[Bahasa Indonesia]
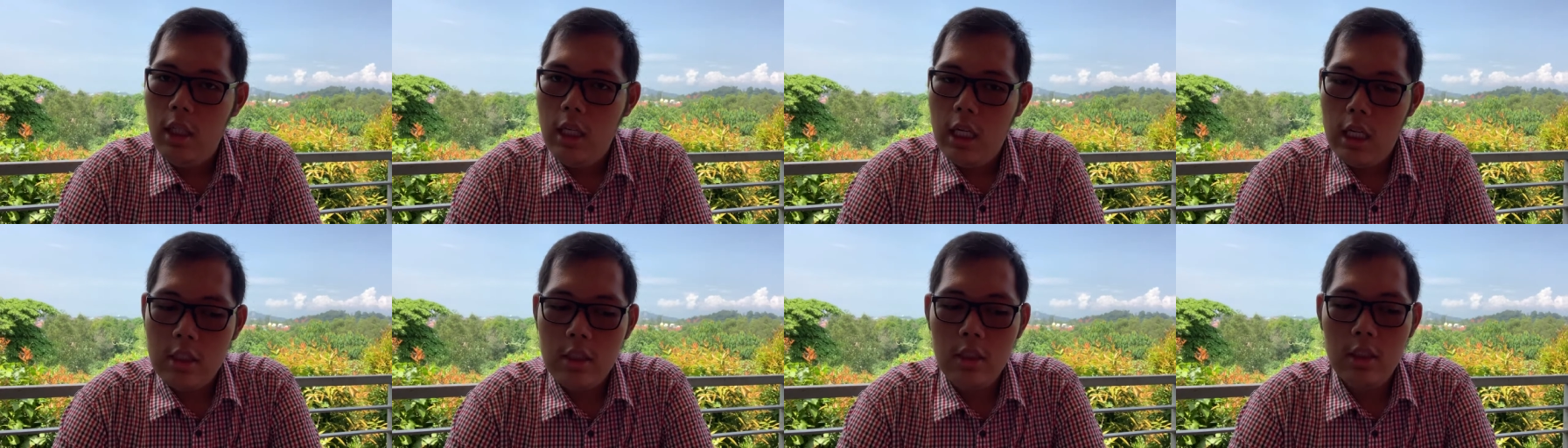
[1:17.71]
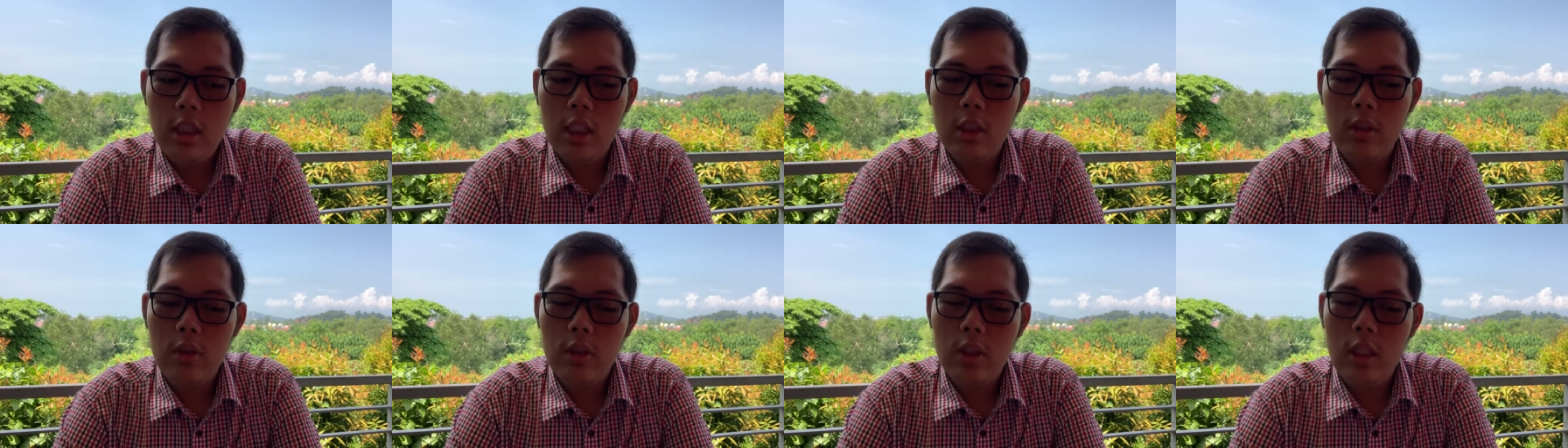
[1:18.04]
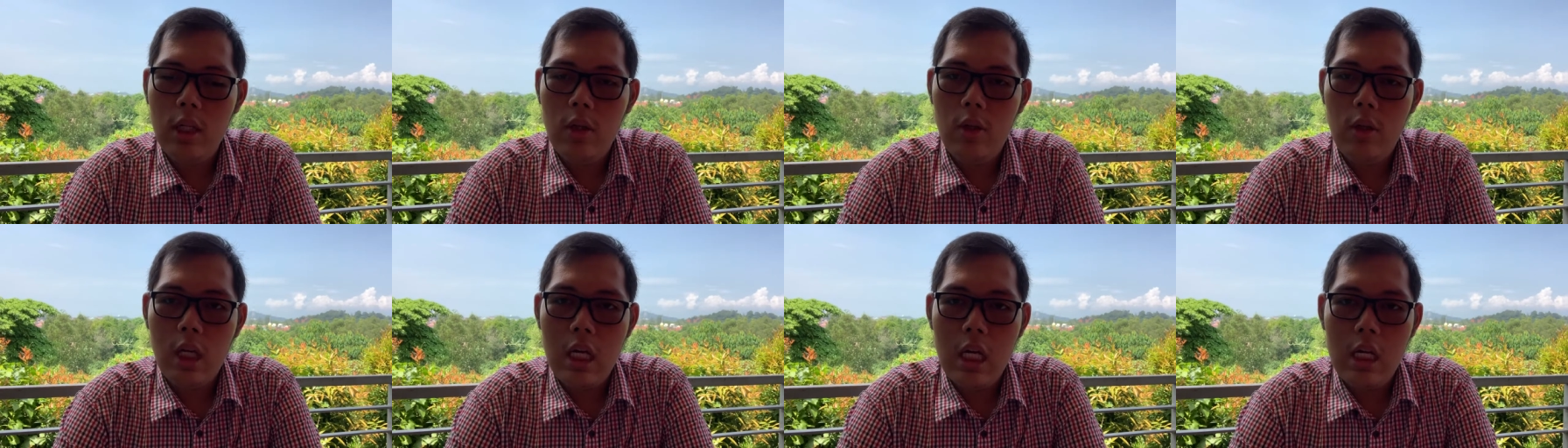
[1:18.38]
Arsitektur
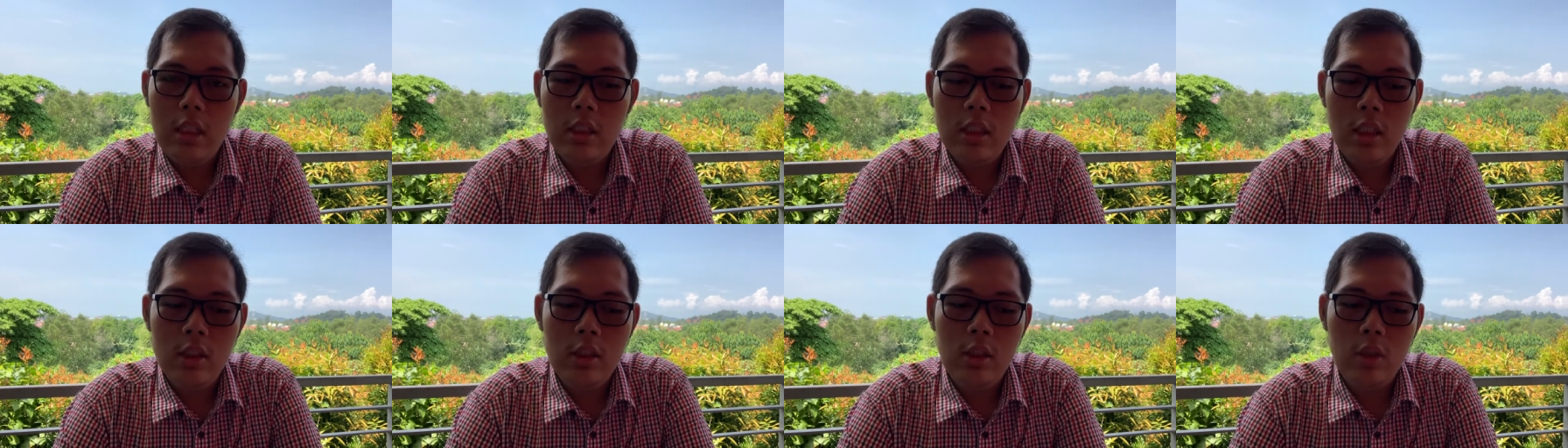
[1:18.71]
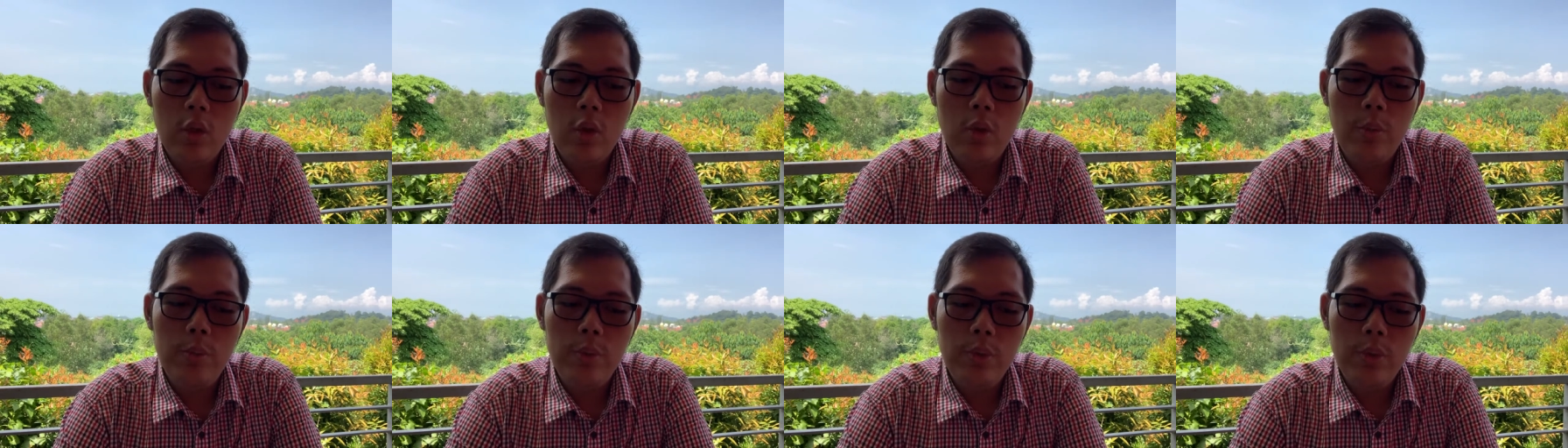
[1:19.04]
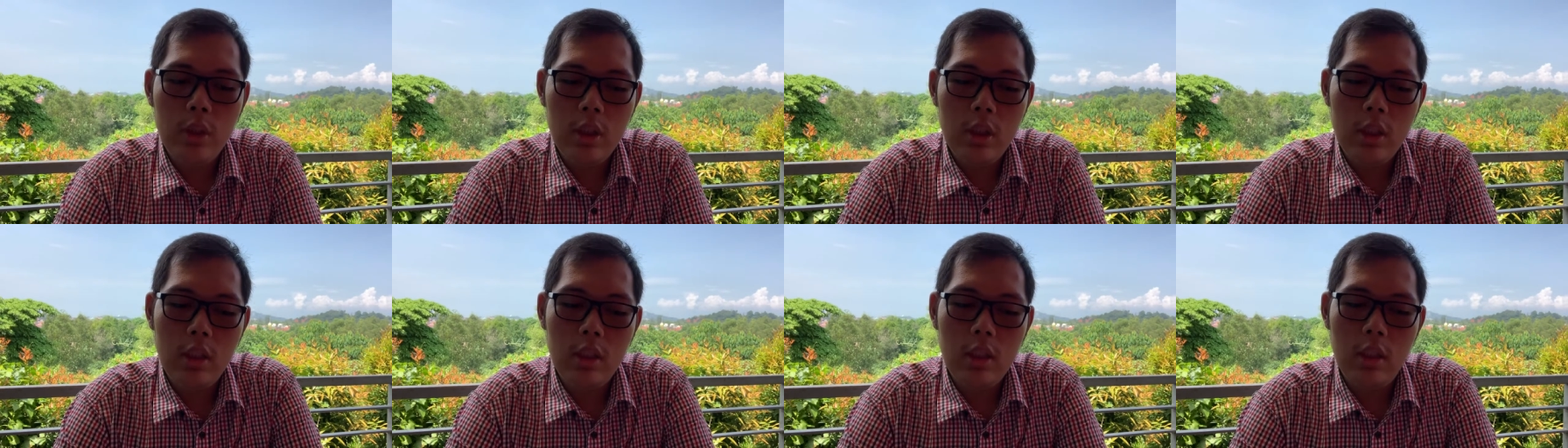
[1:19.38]
dan organisasi
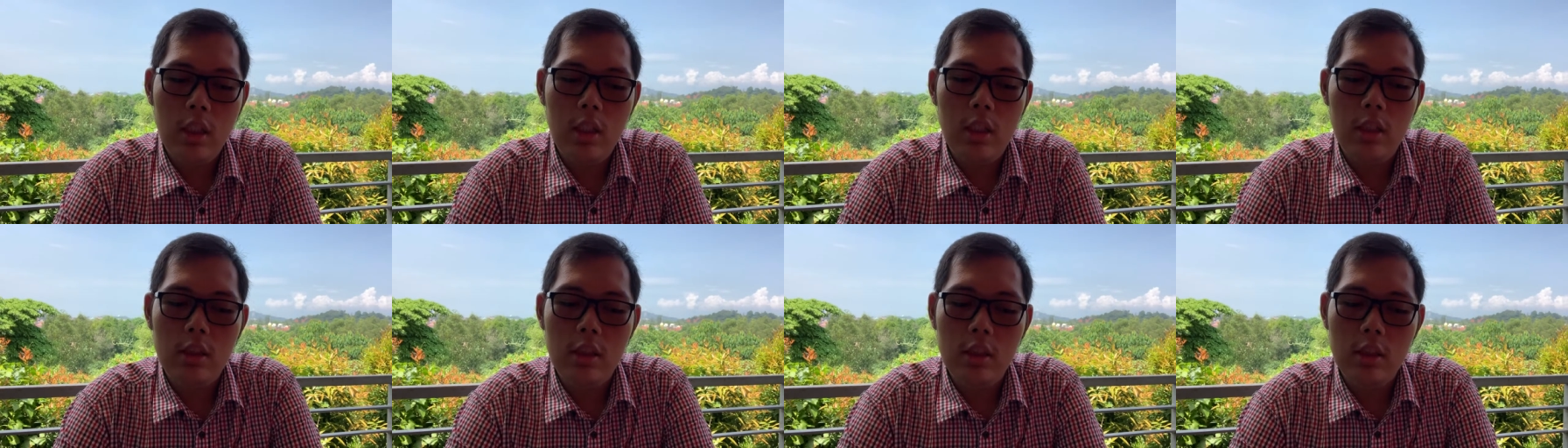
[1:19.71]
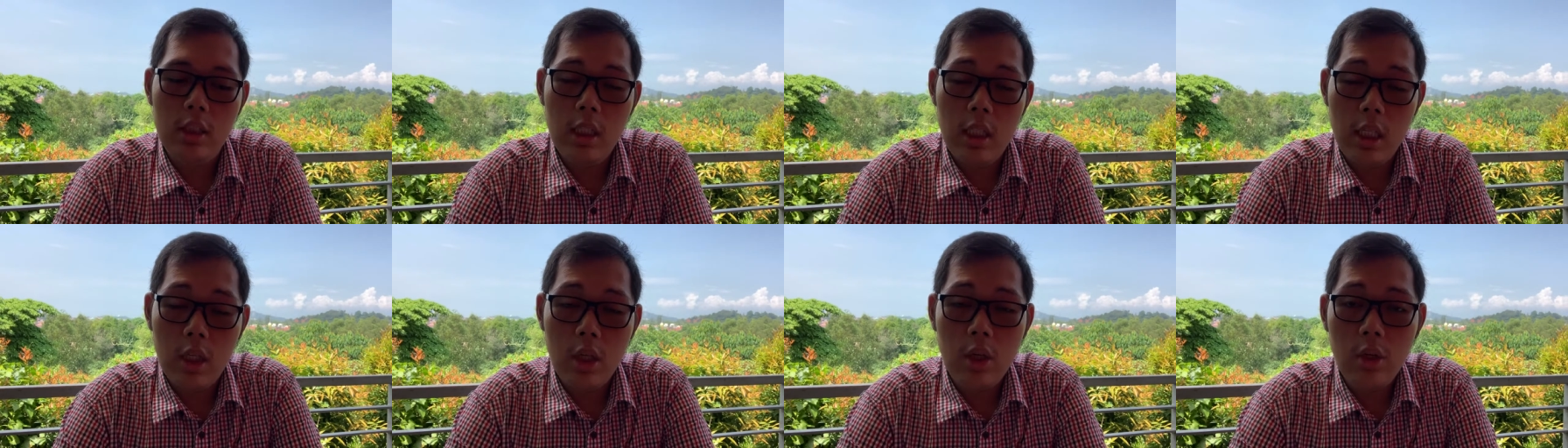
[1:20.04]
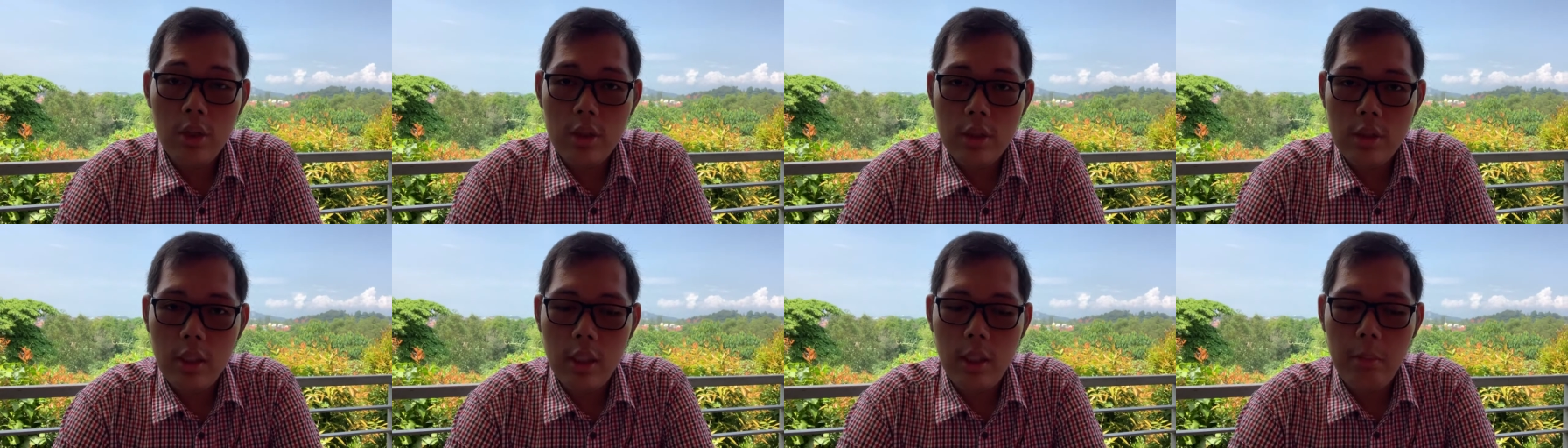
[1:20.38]
komputer ya secara
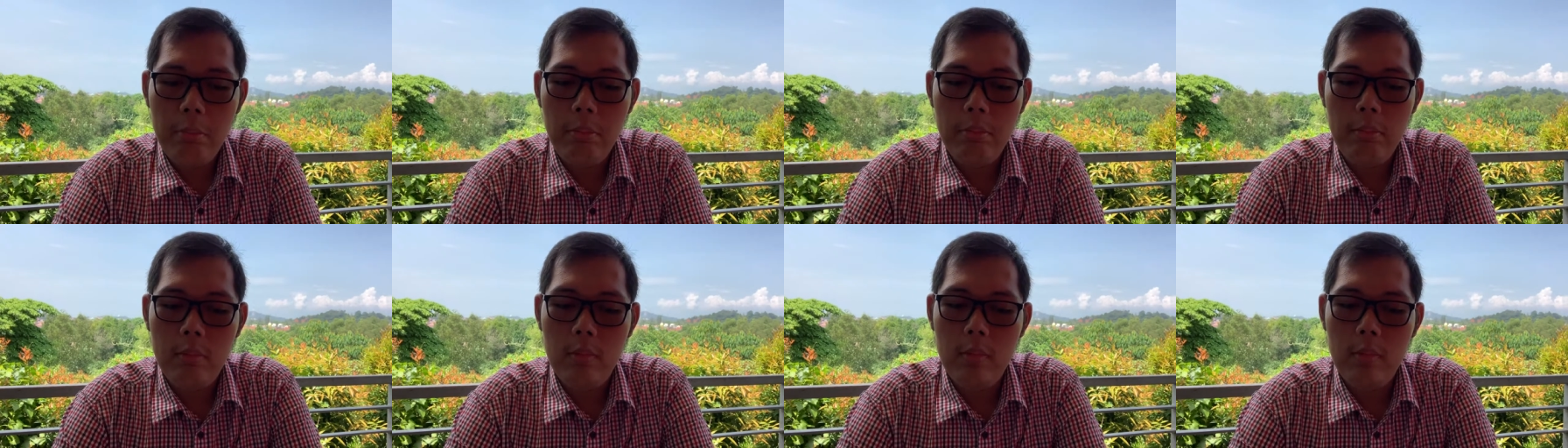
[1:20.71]
konsep